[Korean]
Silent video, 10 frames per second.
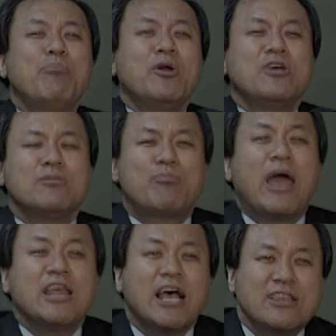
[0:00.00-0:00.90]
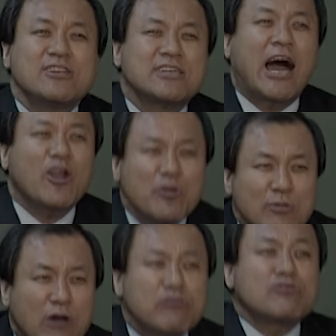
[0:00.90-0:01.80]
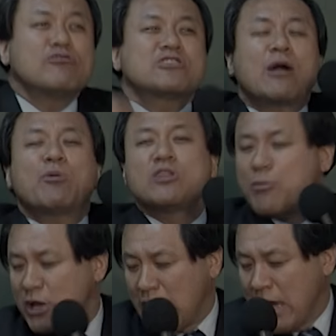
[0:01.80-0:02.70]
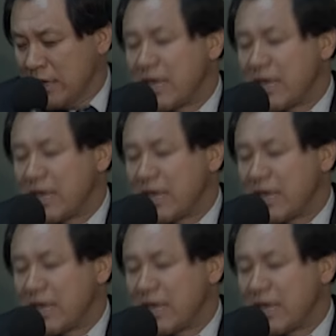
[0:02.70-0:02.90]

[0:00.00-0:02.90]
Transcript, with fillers: 번은 메리아스를 가로인다 우통을 싹건대니까